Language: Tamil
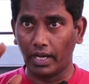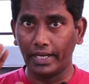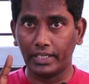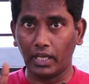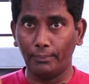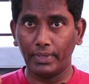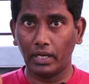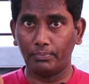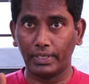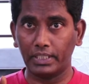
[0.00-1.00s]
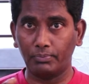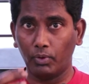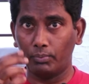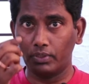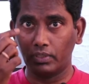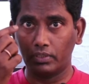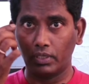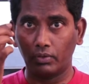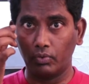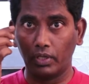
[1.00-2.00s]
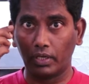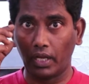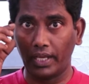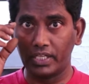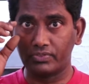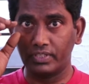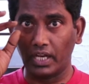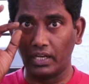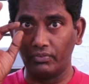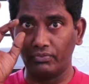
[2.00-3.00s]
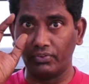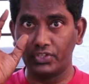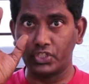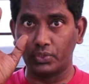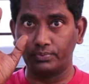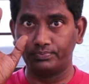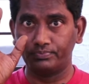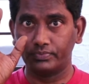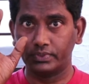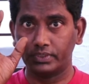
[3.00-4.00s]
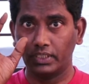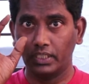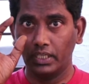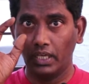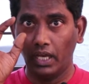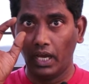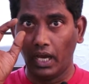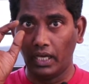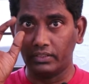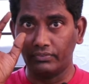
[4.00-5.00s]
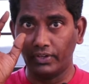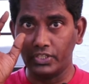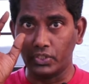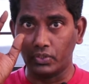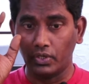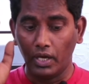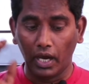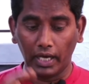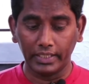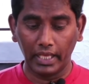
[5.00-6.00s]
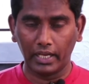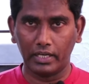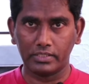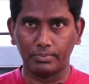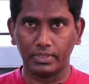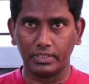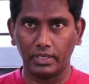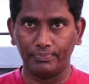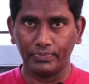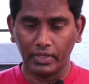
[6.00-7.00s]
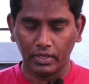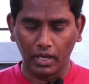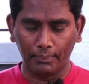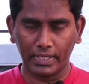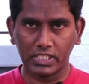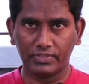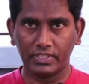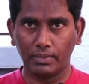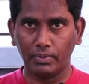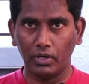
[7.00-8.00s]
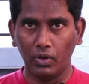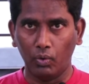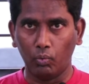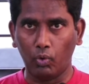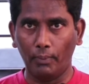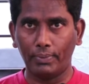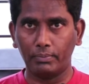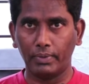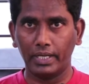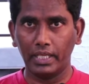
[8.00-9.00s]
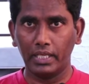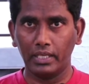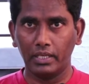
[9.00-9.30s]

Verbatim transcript: லைட் கம்மியான பகுதிக்கு போகும்போது அந்த உள்ளே இருக்கிற ஐரஸ் வந்து நல்லா விரிஞ்சிடும் அது விரிஞ்சிடும் அதே கான்செப்ட் இதில் அப்புறச்சிட்டு வந்து நம்ம ஓப்பன் பண்ணி